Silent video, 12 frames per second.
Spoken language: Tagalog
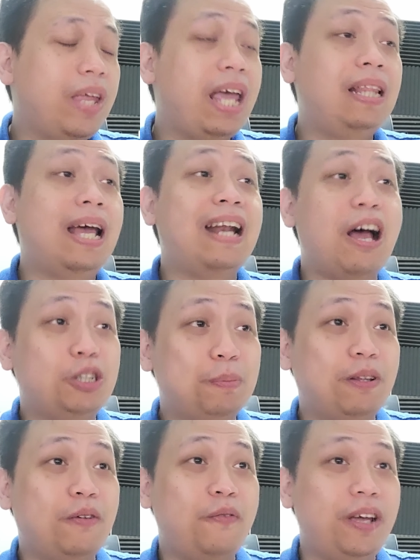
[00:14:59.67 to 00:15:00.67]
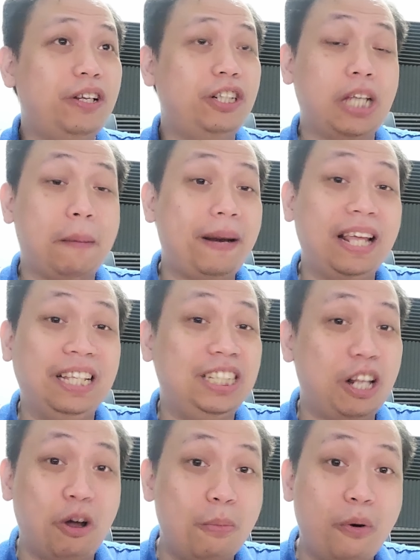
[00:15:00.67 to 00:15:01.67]
And the announcement of winner. Siyempre,
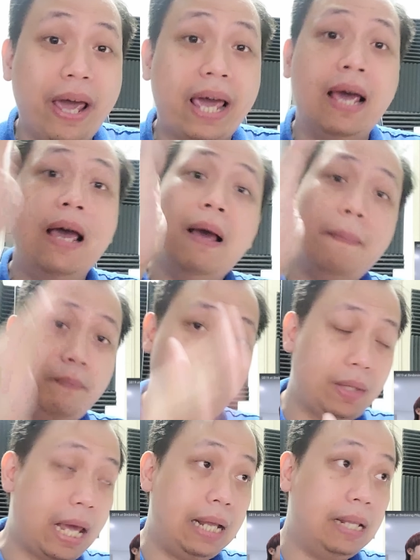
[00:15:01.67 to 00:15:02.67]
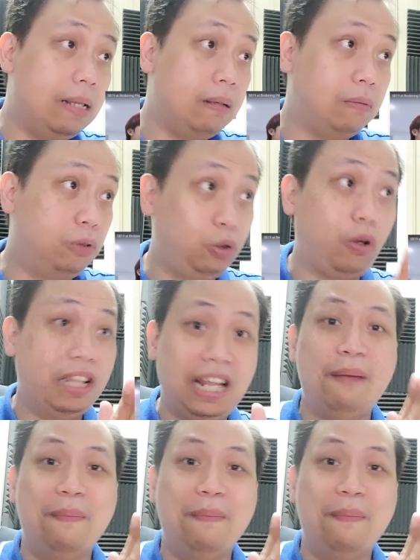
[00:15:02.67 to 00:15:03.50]
hindi sila umuwi dahil gusto rin